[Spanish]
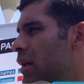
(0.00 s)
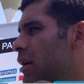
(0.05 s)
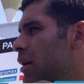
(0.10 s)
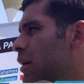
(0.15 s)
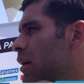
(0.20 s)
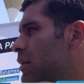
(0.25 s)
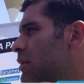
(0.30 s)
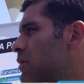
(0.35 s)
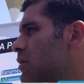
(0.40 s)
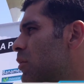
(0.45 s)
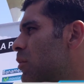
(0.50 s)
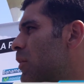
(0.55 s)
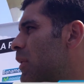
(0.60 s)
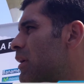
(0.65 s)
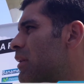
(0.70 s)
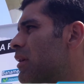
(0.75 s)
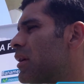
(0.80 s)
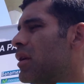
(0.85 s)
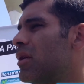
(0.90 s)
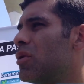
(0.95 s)
y son
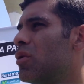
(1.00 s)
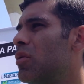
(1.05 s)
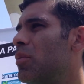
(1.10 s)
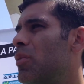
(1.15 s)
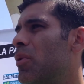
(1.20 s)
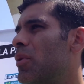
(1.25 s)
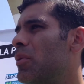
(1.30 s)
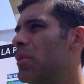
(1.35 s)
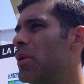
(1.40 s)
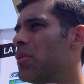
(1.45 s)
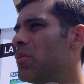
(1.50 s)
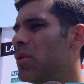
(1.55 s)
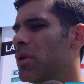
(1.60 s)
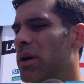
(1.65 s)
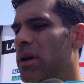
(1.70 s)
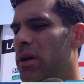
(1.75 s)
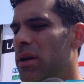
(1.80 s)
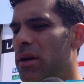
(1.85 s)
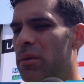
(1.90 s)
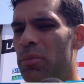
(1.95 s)
parte del grupo hoy mismo y
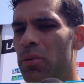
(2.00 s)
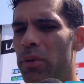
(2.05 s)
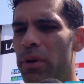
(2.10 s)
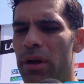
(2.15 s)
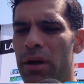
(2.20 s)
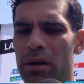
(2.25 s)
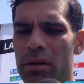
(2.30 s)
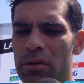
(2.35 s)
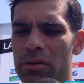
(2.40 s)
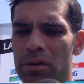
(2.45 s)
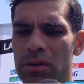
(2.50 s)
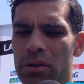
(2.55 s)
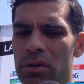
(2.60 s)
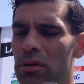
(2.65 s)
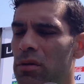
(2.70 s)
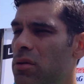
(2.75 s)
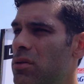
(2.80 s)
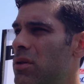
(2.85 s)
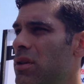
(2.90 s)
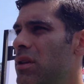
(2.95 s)
hay que apoyarlos en
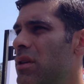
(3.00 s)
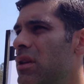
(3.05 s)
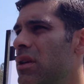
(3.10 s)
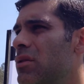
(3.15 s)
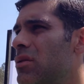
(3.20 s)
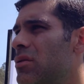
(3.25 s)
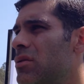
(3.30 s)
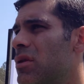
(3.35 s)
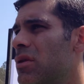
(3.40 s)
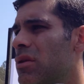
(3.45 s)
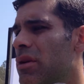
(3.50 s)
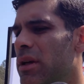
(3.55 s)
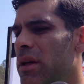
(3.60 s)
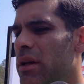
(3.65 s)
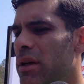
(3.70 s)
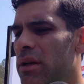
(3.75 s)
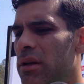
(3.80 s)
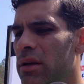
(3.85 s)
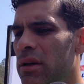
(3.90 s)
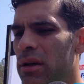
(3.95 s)
todos los sentidos. Creo
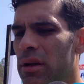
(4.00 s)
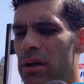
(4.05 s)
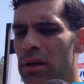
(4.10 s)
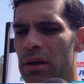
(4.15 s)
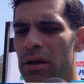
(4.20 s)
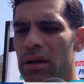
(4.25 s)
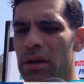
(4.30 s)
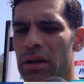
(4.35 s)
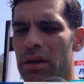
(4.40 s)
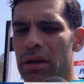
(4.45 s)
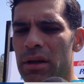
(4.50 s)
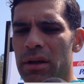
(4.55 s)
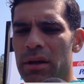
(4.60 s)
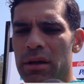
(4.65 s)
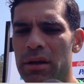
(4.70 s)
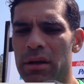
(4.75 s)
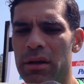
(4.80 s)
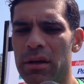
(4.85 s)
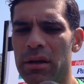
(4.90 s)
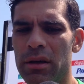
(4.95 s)
que eh,
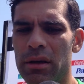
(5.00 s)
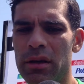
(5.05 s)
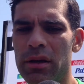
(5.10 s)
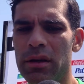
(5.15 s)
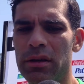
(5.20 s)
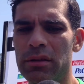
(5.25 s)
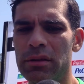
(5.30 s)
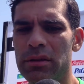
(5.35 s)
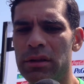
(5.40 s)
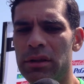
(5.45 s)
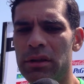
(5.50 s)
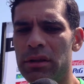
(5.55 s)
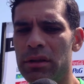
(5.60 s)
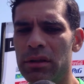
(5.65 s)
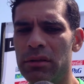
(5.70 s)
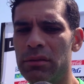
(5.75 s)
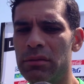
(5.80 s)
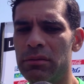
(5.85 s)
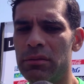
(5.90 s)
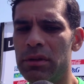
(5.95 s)
eh,
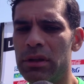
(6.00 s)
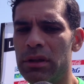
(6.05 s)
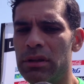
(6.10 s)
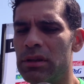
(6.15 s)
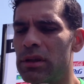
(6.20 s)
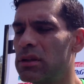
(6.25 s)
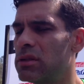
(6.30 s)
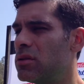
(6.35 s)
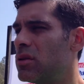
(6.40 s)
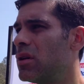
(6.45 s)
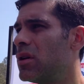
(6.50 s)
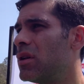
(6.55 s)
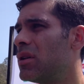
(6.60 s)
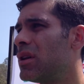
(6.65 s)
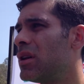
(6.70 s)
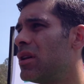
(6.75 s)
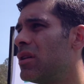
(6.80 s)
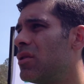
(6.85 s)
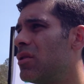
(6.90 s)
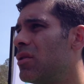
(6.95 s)
sí, quizás no han
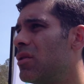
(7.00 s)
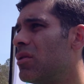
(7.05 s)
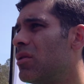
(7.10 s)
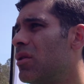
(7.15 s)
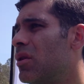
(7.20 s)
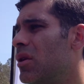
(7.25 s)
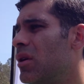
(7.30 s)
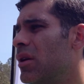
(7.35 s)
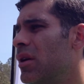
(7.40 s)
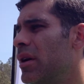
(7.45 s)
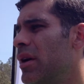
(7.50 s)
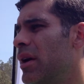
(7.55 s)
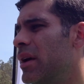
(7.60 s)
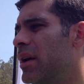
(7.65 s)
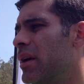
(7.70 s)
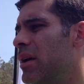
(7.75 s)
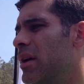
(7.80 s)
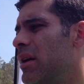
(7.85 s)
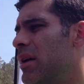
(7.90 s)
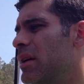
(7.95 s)
tenido
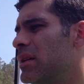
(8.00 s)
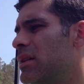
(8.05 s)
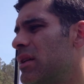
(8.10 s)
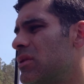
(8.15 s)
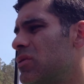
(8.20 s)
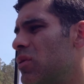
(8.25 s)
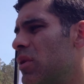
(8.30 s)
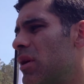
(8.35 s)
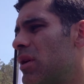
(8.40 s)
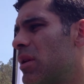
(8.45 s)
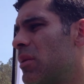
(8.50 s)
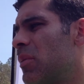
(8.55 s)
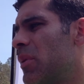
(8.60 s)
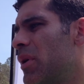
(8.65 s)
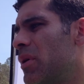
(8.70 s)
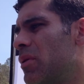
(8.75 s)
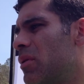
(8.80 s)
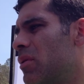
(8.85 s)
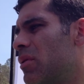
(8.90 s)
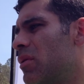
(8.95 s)
eh, esa suerte,
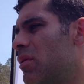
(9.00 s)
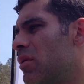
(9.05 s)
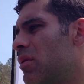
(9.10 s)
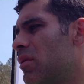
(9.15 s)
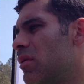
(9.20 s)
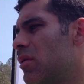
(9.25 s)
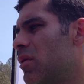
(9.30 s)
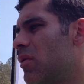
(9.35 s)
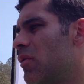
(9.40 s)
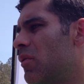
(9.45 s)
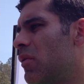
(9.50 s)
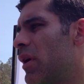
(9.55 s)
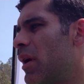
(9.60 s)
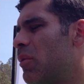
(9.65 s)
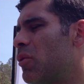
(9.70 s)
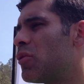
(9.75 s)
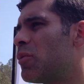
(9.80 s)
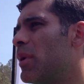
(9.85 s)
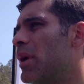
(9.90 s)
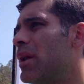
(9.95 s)
pero
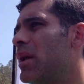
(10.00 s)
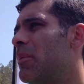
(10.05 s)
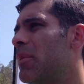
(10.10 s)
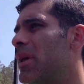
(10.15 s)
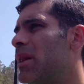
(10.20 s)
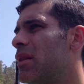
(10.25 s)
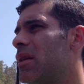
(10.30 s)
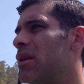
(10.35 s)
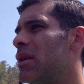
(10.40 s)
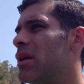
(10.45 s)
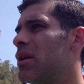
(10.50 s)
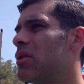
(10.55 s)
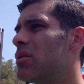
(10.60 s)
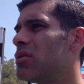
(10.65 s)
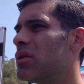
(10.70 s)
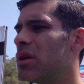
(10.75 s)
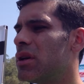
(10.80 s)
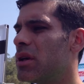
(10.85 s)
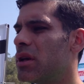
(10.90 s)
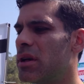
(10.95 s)
confiamos plenamente en
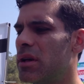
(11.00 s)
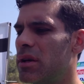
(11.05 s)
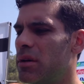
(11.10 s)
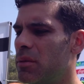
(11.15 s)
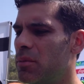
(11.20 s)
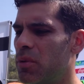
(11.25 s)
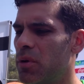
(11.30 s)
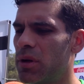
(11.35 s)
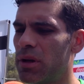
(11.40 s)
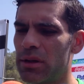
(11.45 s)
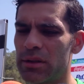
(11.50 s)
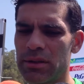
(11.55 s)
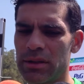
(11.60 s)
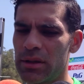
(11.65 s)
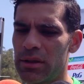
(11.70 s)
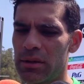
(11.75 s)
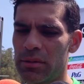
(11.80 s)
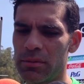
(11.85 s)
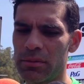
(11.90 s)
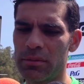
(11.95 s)
ellos, en que pueden
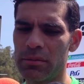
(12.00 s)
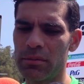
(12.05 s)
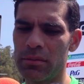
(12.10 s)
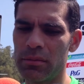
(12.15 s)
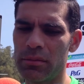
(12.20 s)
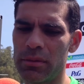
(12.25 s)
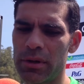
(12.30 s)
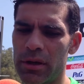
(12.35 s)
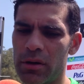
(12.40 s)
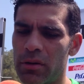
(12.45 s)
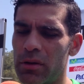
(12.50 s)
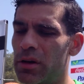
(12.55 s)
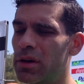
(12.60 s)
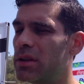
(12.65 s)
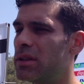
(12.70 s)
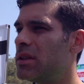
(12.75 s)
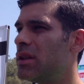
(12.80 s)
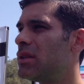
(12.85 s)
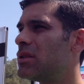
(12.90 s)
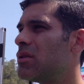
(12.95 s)
hacer
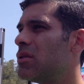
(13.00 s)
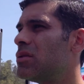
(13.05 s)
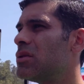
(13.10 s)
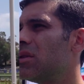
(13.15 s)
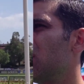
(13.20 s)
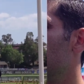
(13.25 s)
mejores las cosas.